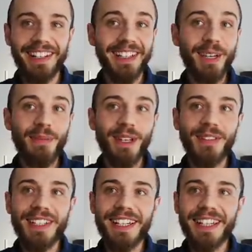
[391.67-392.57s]
angeblich
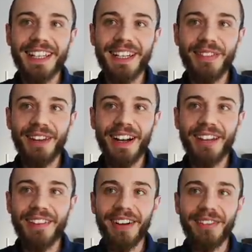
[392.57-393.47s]
weil seine Kinder
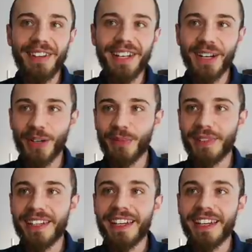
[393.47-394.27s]
fragen, wann er wiederkommt.